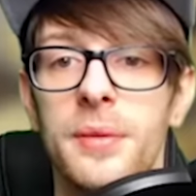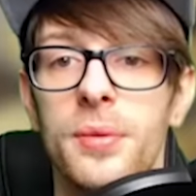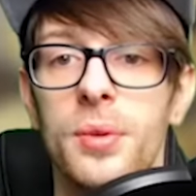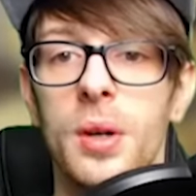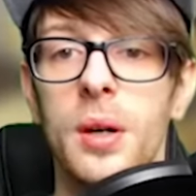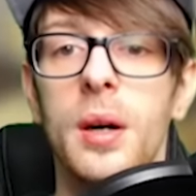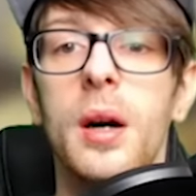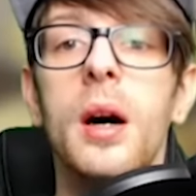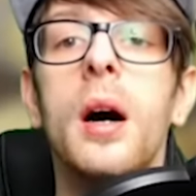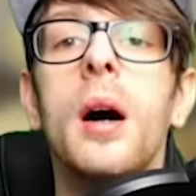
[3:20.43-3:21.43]
für
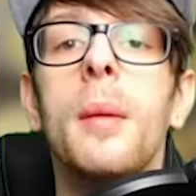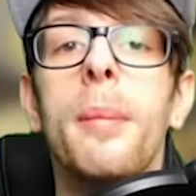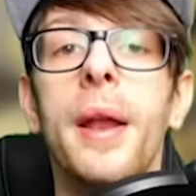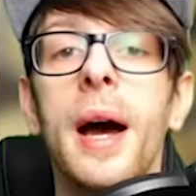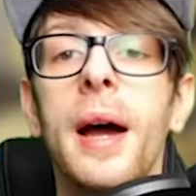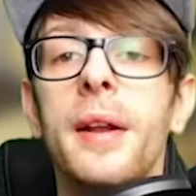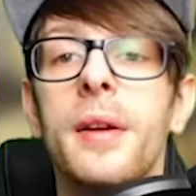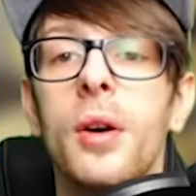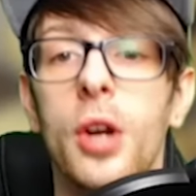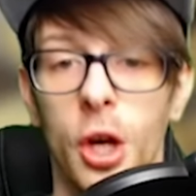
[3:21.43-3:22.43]
Bananen.
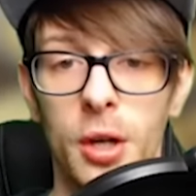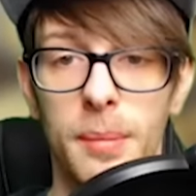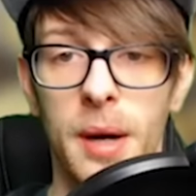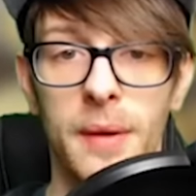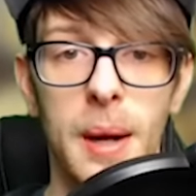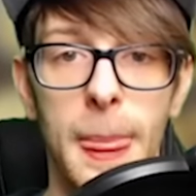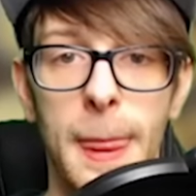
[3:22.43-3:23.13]
Okay, machen wir.